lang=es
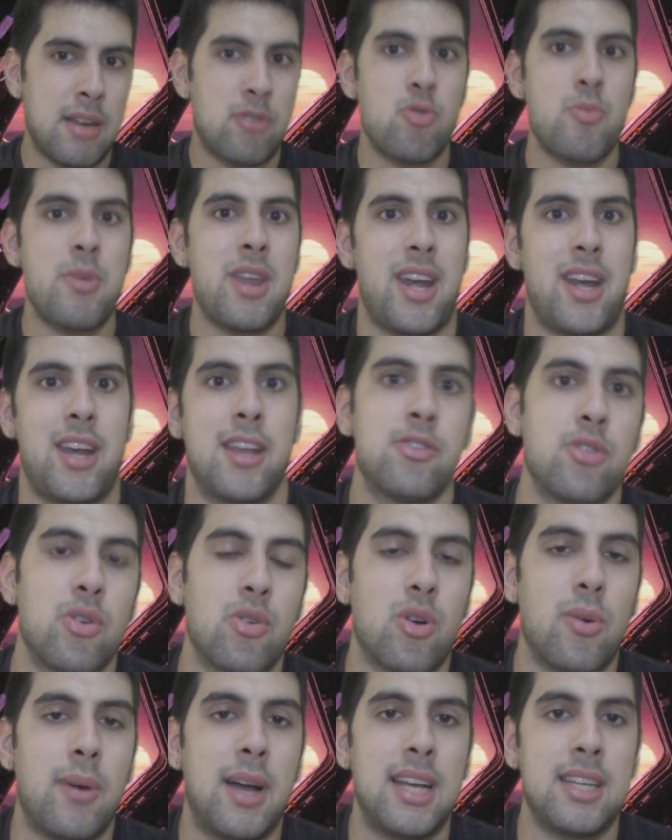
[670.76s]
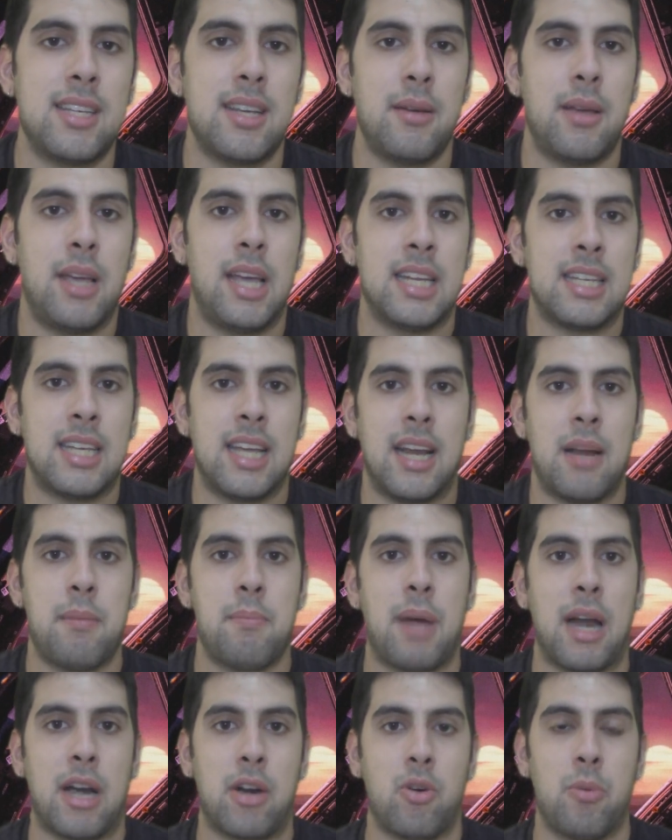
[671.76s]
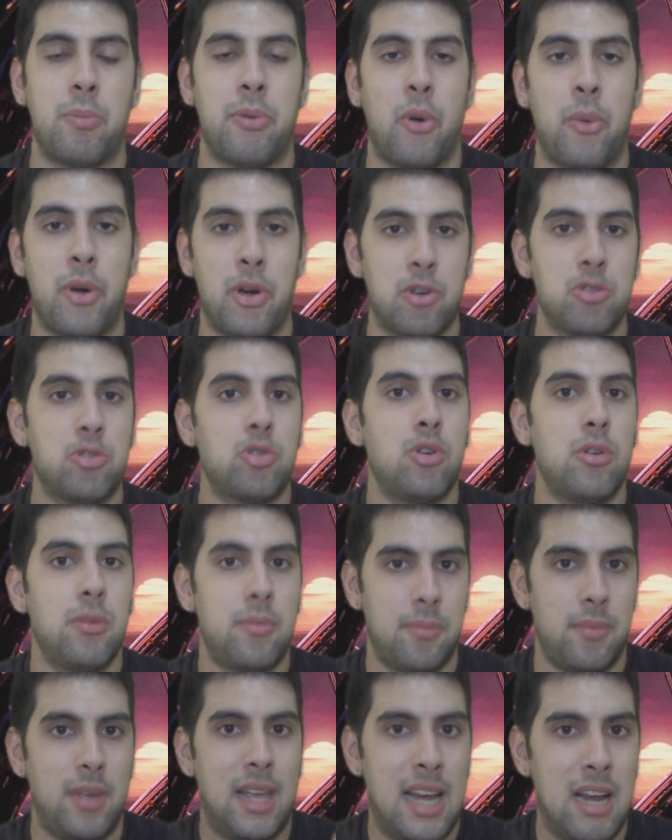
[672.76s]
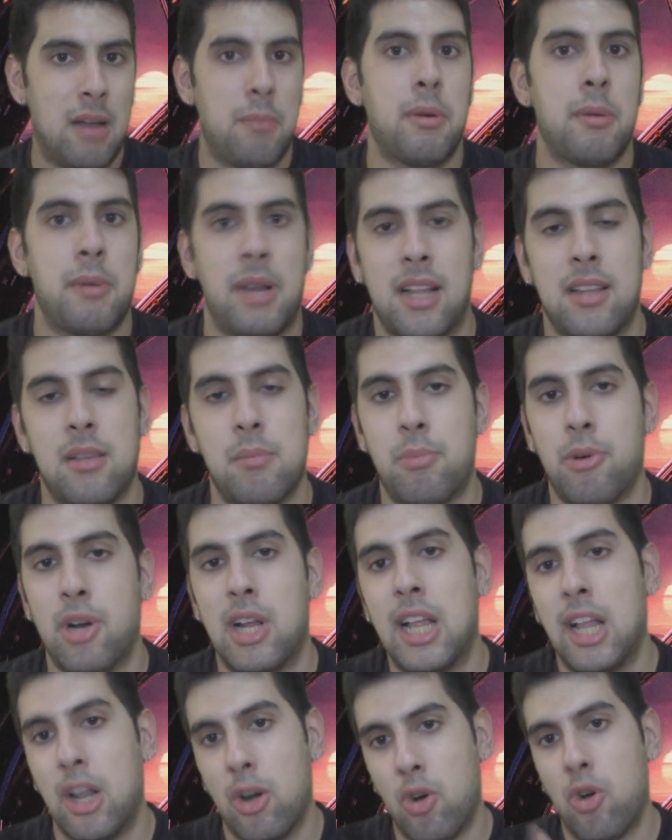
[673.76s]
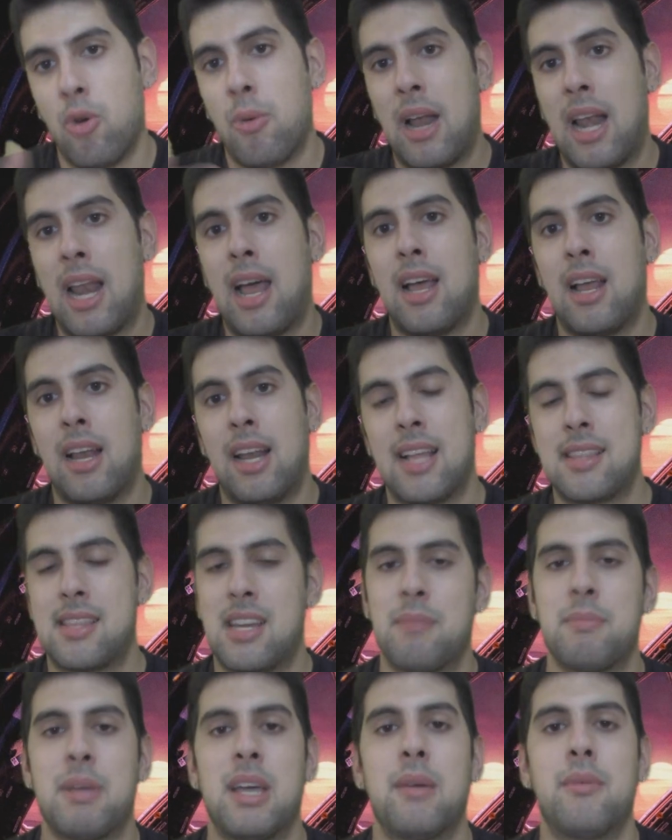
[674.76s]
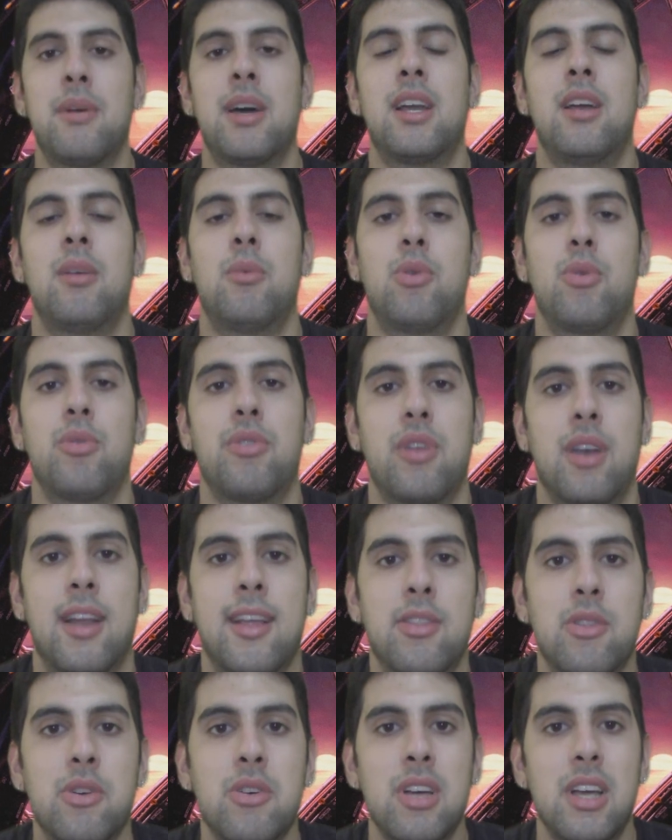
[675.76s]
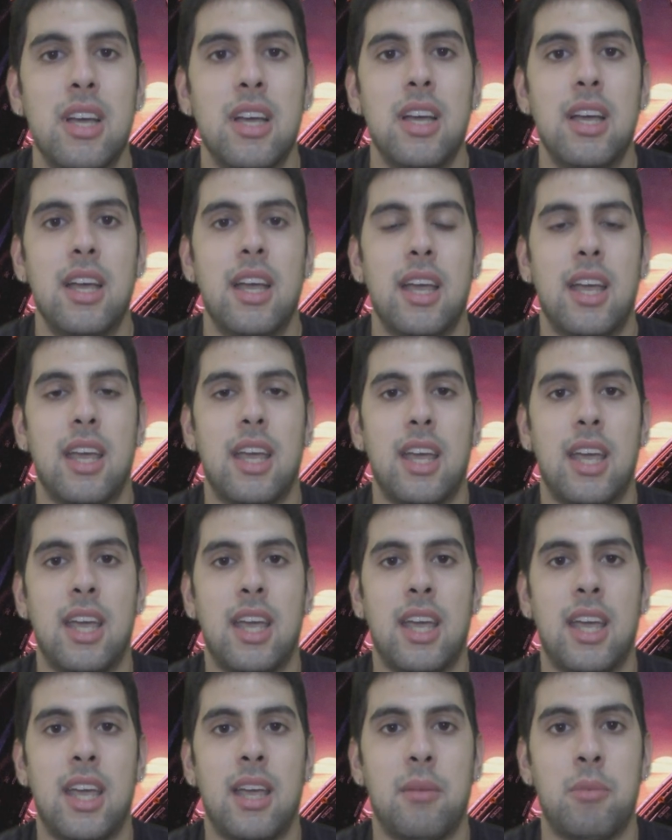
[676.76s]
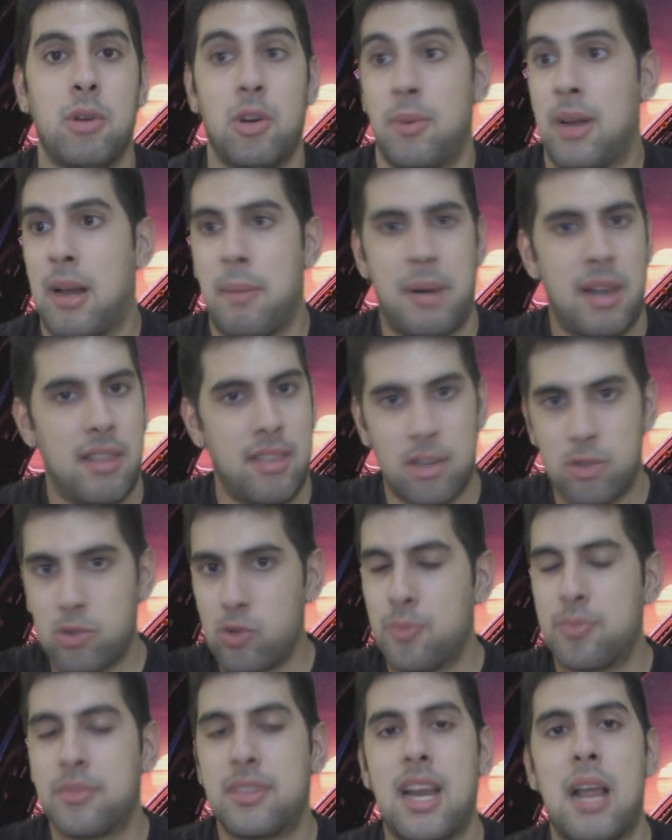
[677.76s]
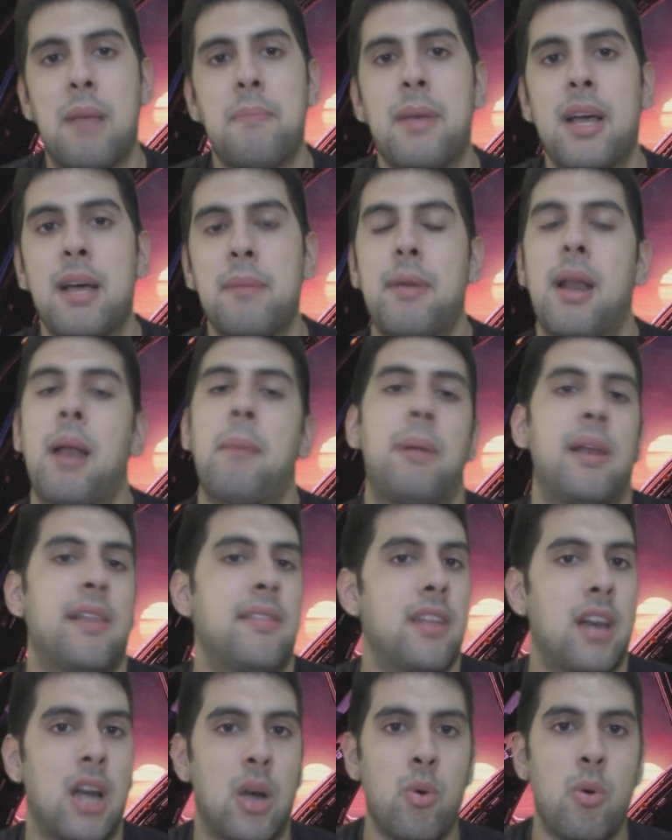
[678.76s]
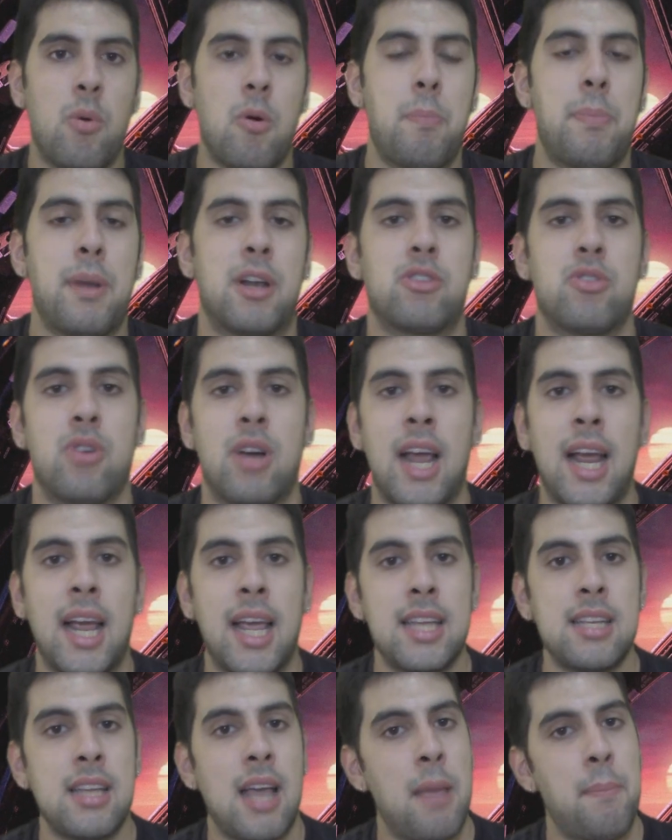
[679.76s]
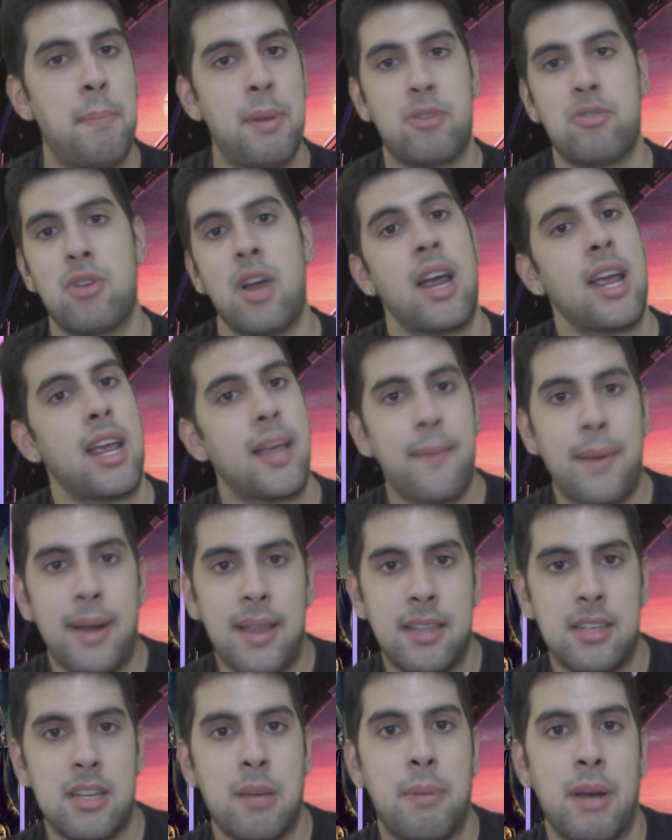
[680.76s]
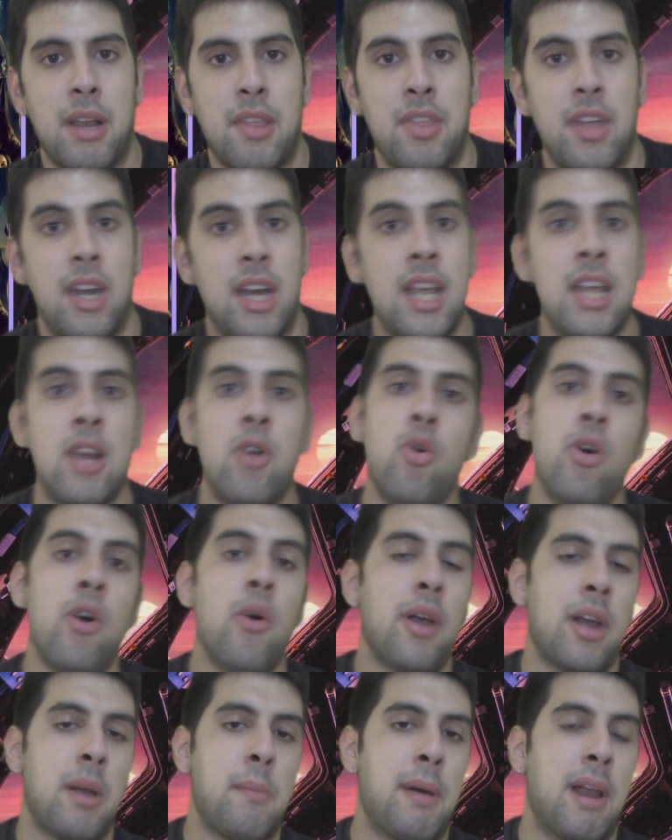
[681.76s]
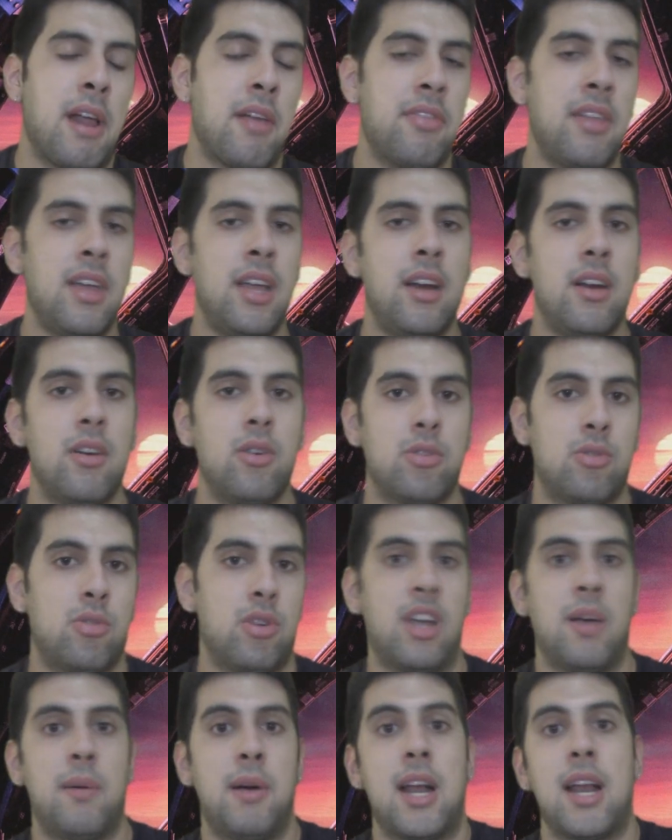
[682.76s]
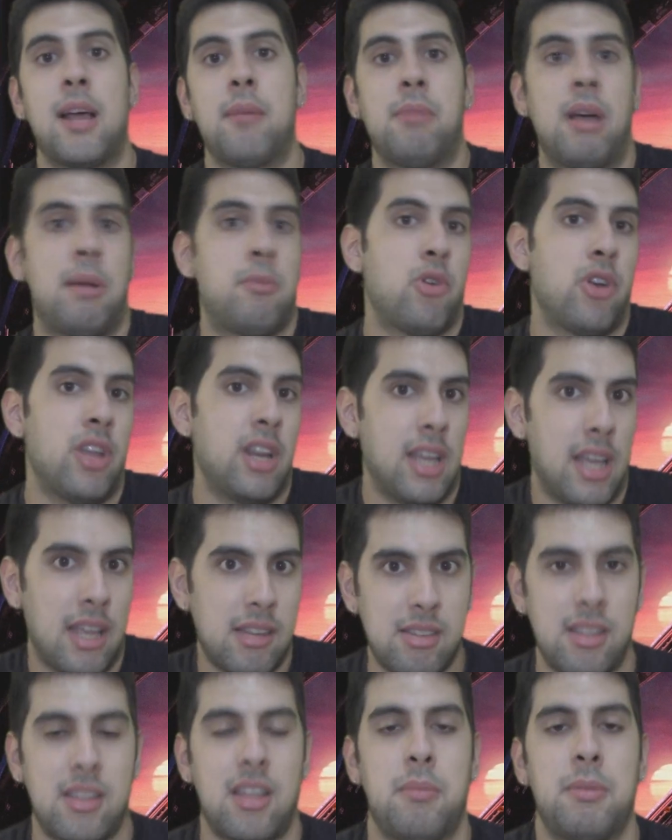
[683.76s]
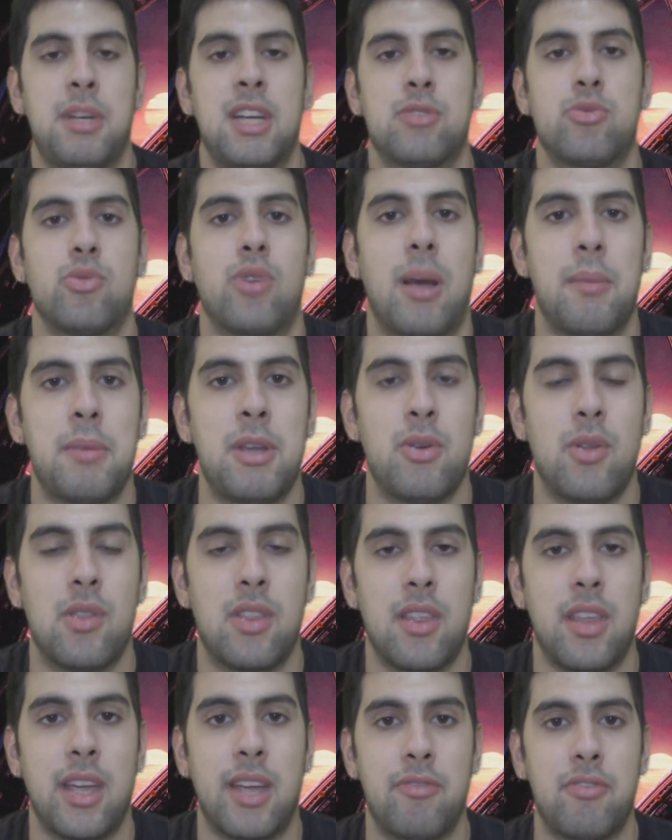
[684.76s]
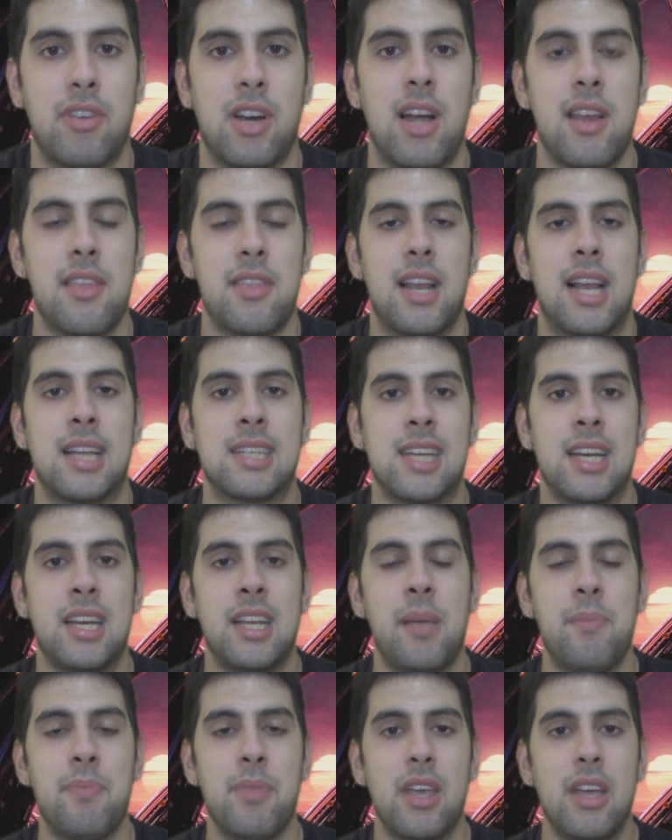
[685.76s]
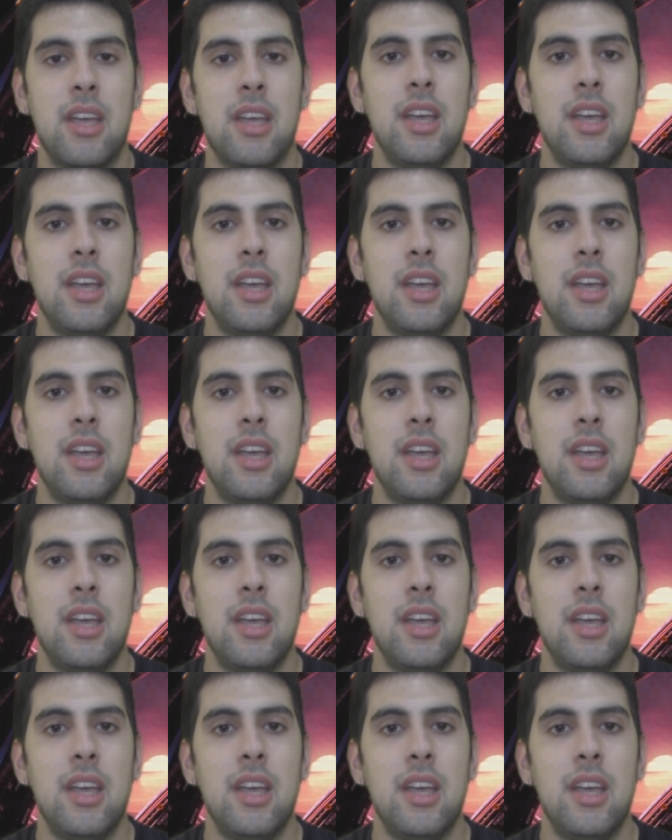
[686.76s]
va a resumir en eso, en robar ese, gran barco. Pero bueno, esto es la primera temporada. Luego va la, trama y va a ir evolucionando. Eh, bueno, van a aparecer subtramas, van a aparecer nuevos personajes, hay personajes que van a desaparecer y luego a reparecer, otros que van a, morir y se termina su camino antes de que finalice la serie.